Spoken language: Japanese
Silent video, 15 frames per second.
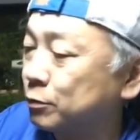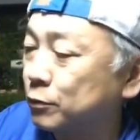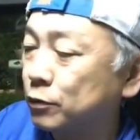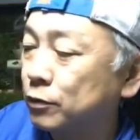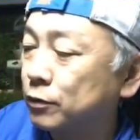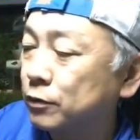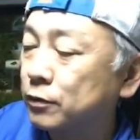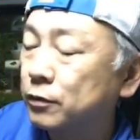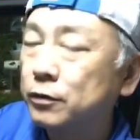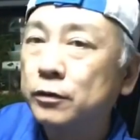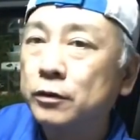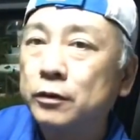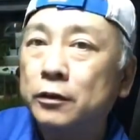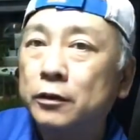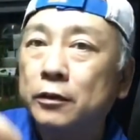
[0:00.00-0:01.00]
も、
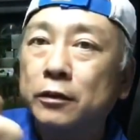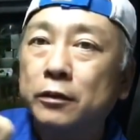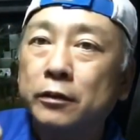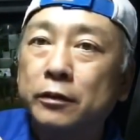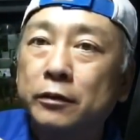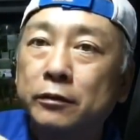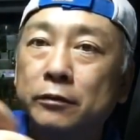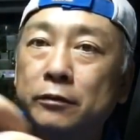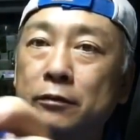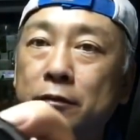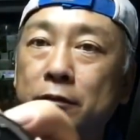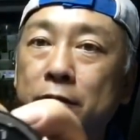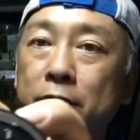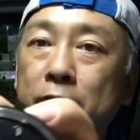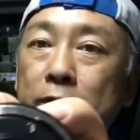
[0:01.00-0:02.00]
う
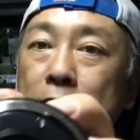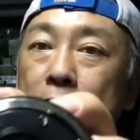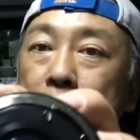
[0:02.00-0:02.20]
んわ